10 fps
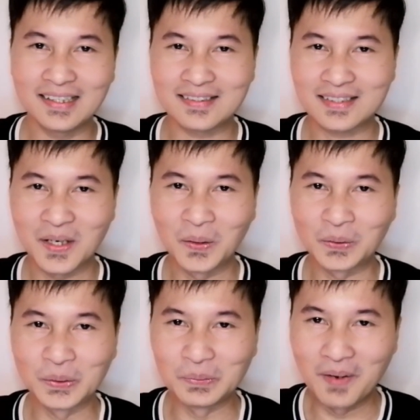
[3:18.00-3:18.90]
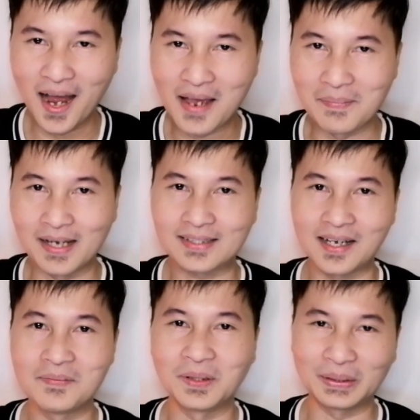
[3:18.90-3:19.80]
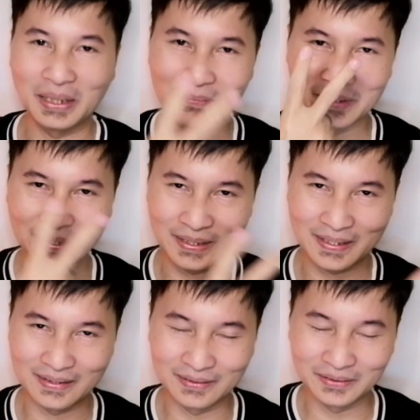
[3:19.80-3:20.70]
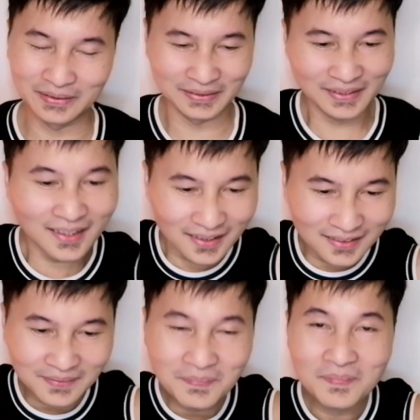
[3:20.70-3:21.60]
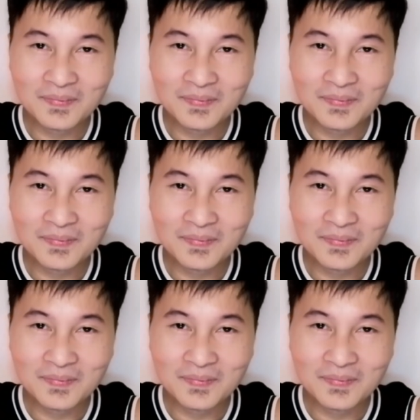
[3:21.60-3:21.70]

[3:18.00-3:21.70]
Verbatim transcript: Okay, let's go to my pasabog number 2.